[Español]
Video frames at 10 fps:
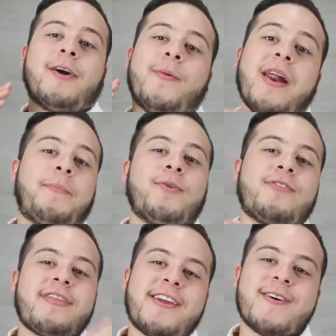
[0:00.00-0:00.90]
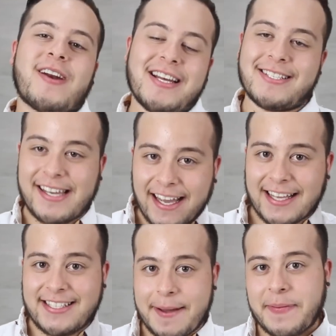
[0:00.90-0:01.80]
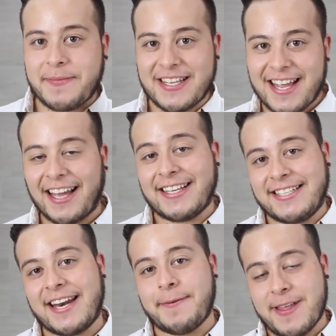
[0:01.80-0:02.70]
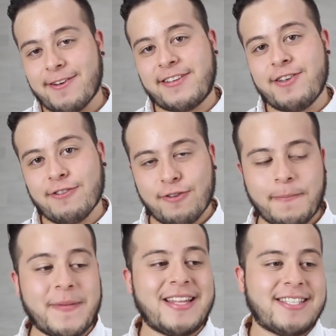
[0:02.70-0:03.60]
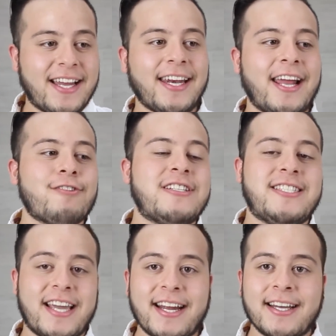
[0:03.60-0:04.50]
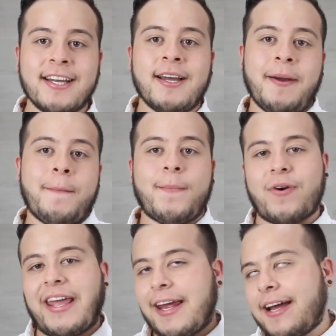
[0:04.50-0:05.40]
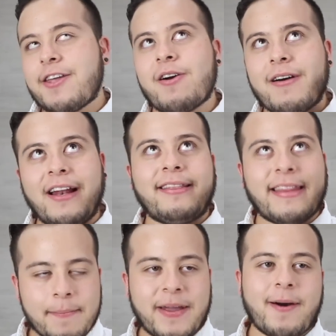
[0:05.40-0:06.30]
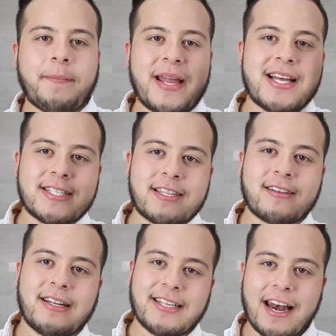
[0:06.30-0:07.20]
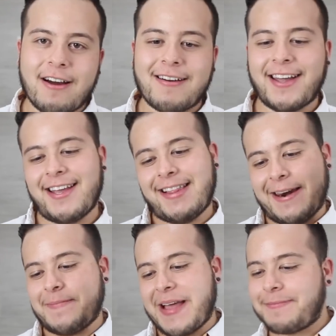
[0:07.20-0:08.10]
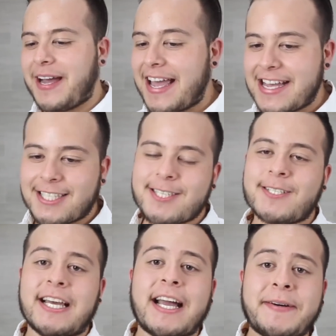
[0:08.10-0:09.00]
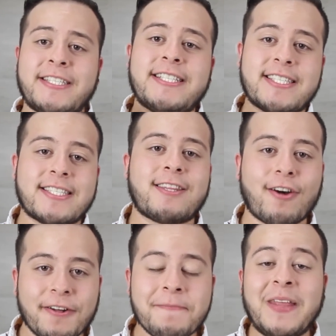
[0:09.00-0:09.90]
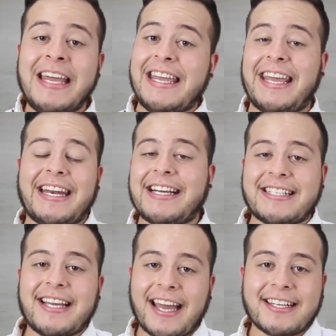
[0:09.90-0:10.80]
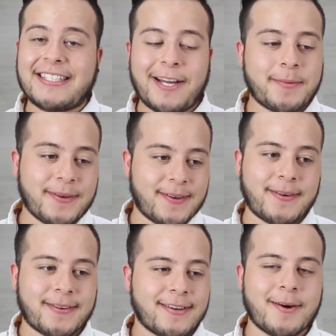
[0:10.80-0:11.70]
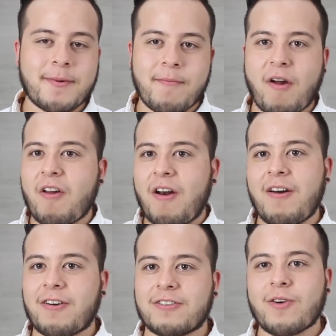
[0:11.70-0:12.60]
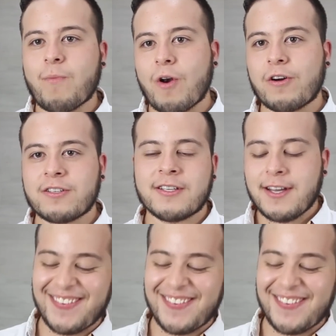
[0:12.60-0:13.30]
Como en el punto anterior les dije que siempre me decían que hiciera videos en YouTube, me decían que los hiciera porque era yo el típico payasito del salón que interrumpía al maestro, sacaba chistes de todo y querían que sacar así como, como monólogos o blogs